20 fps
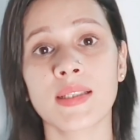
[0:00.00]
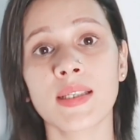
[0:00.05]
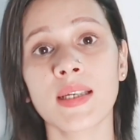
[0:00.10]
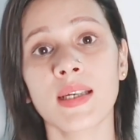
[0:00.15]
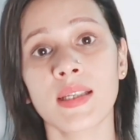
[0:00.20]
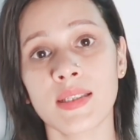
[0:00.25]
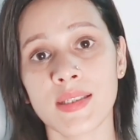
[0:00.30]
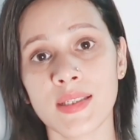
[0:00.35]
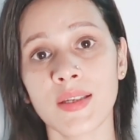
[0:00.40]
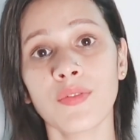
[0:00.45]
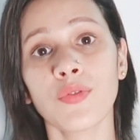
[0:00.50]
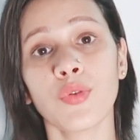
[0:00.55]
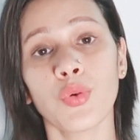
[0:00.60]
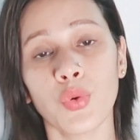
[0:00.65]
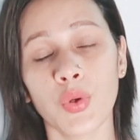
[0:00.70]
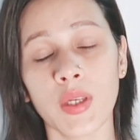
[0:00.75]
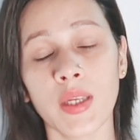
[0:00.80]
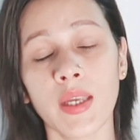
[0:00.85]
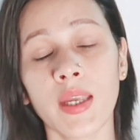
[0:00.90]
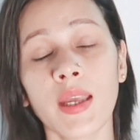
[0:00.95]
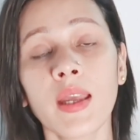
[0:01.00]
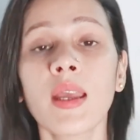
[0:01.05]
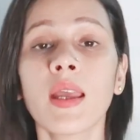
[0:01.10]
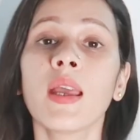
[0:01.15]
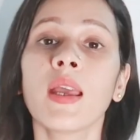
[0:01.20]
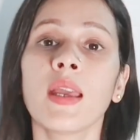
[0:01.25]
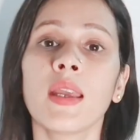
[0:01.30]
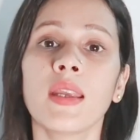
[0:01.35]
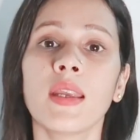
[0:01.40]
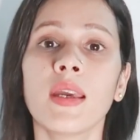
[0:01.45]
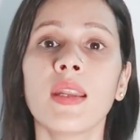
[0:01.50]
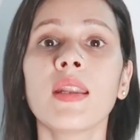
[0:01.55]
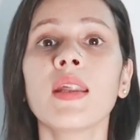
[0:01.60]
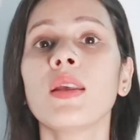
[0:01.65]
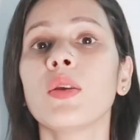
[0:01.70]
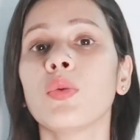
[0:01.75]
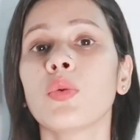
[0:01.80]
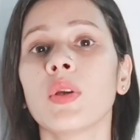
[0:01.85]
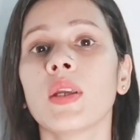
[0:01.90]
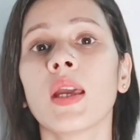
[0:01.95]
प्रेगनेंसी कंसीव हुई है या
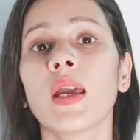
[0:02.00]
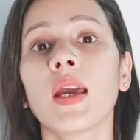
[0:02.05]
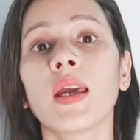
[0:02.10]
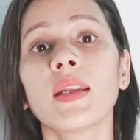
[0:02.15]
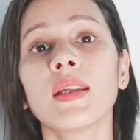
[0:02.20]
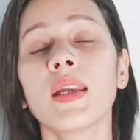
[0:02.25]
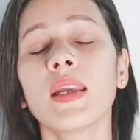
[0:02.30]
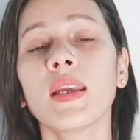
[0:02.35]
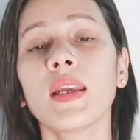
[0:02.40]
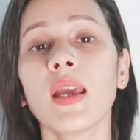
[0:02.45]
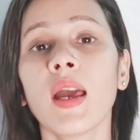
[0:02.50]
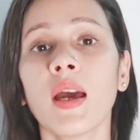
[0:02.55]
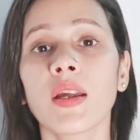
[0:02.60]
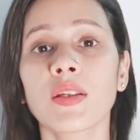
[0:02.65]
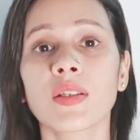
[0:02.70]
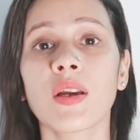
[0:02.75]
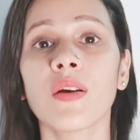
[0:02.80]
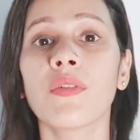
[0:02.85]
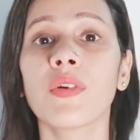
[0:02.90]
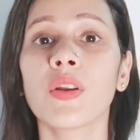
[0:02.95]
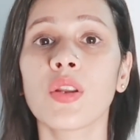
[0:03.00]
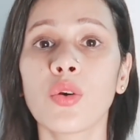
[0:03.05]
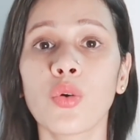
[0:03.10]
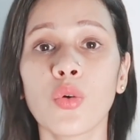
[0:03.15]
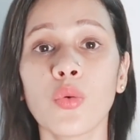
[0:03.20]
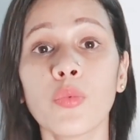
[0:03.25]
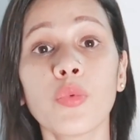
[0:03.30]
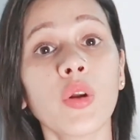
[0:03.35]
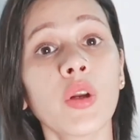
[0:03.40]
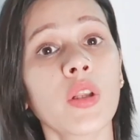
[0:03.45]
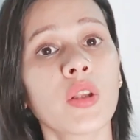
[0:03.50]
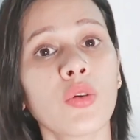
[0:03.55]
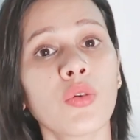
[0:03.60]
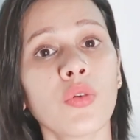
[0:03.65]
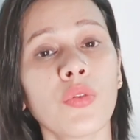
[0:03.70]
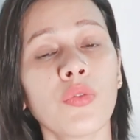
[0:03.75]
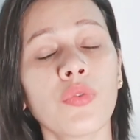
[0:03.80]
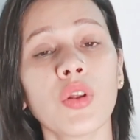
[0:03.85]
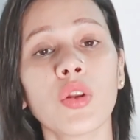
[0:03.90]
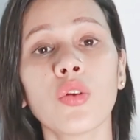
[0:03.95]
नहीं हुई है एंड यही आज का वीडियो होप
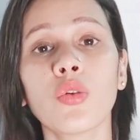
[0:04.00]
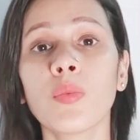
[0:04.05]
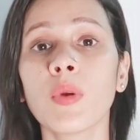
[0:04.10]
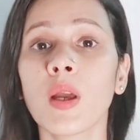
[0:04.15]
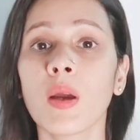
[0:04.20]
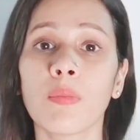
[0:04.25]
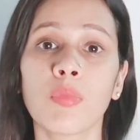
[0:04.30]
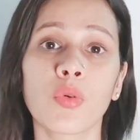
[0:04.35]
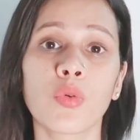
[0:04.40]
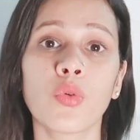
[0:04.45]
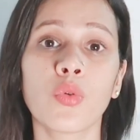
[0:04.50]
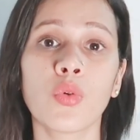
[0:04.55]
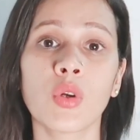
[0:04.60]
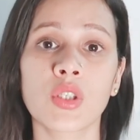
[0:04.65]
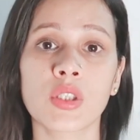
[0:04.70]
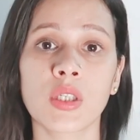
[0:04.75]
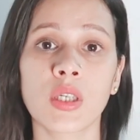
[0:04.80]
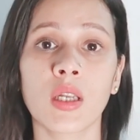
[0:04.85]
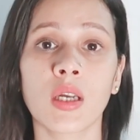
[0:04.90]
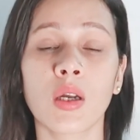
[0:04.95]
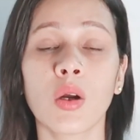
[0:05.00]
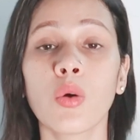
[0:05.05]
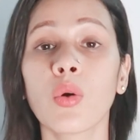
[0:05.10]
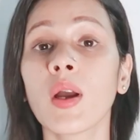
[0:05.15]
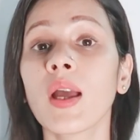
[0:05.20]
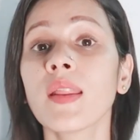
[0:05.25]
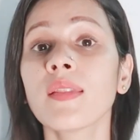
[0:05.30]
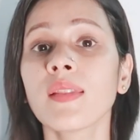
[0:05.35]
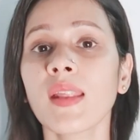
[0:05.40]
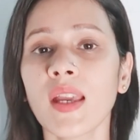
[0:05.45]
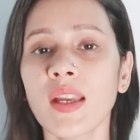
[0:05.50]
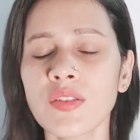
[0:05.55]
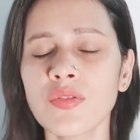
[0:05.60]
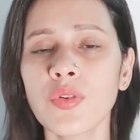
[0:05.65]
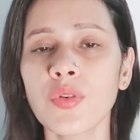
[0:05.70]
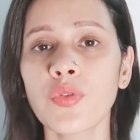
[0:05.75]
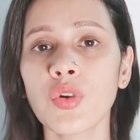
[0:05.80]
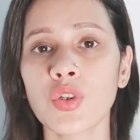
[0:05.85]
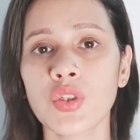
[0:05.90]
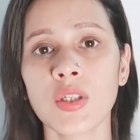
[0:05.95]
करती हुई वीडियो भी आप लोगों को अच्छा लगा होगा एंड
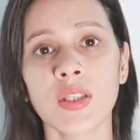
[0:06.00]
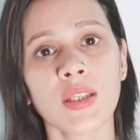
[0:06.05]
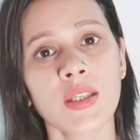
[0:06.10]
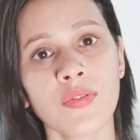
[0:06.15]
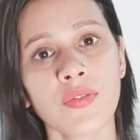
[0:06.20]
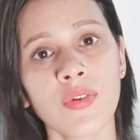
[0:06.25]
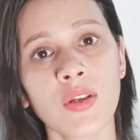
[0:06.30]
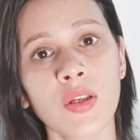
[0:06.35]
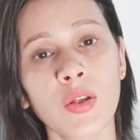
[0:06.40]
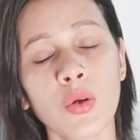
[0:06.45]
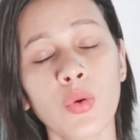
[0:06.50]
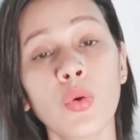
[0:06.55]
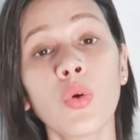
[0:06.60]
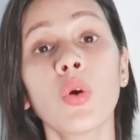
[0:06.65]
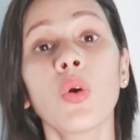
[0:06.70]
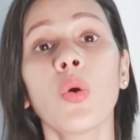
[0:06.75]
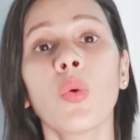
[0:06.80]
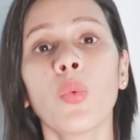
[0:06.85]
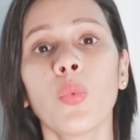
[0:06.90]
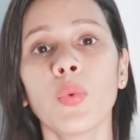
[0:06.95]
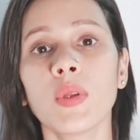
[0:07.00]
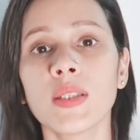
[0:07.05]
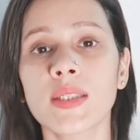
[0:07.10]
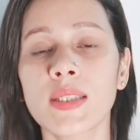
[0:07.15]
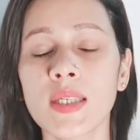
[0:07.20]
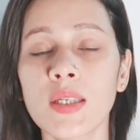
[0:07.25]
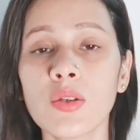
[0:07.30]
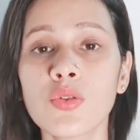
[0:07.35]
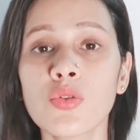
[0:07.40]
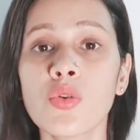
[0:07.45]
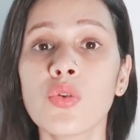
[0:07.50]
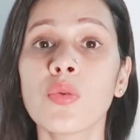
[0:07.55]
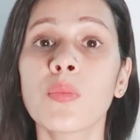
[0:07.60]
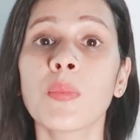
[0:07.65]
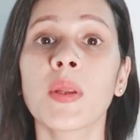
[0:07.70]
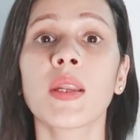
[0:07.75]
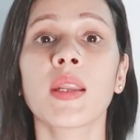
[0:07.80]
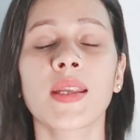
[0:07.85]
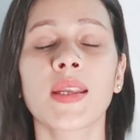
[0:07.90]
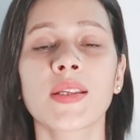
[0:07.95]
थैंक्स फॉर वॉचिंग दिस वीडियो विल सी यू
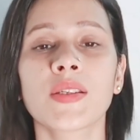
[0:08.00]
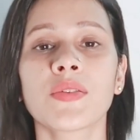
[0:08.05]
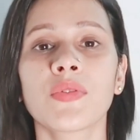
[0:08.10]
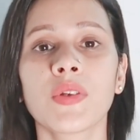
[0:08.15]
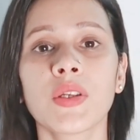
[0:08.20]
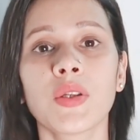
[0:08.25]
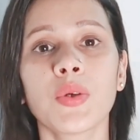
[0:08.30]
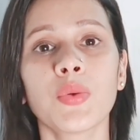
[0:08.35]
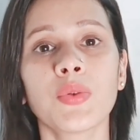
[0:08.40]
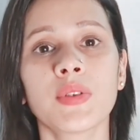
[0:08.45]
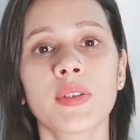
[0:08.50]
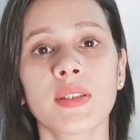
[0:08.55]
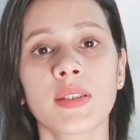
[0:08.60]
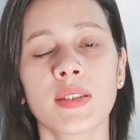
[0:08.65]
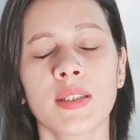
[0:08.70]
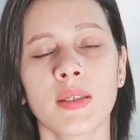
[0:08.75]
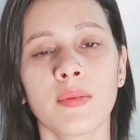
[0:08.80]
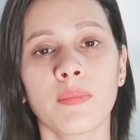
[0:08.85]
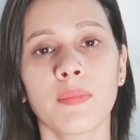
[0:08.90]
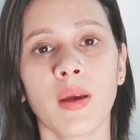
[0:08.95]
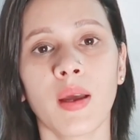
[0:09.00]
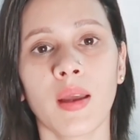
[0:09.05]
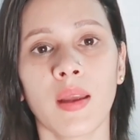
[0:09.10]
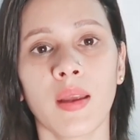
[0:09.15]
सोन मैं नेक्स्ट वीडियो टिल देन